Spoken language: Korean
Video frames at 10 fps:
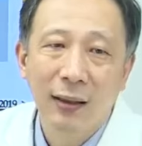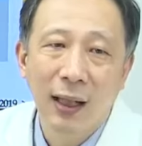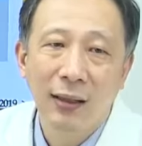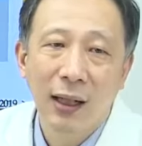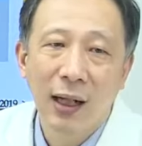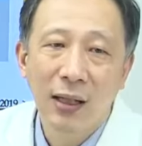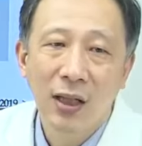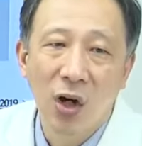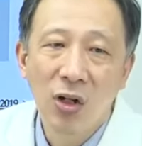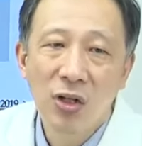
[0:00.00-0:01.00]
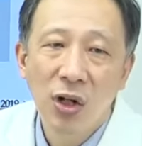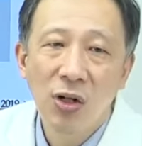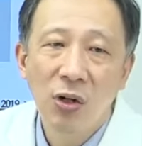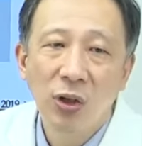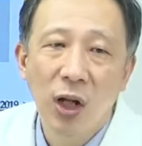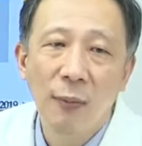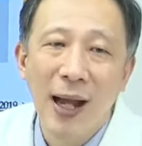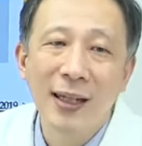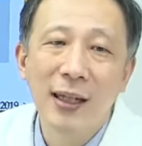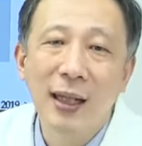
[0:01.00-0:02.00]
단단한 결절 형태로
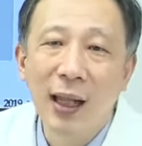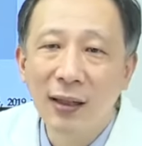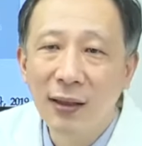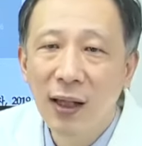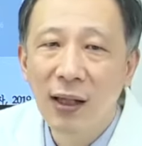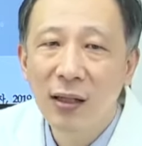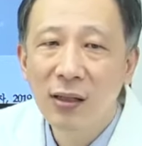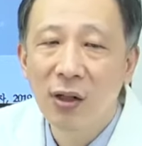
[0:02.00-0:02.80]
바뀌게 되는데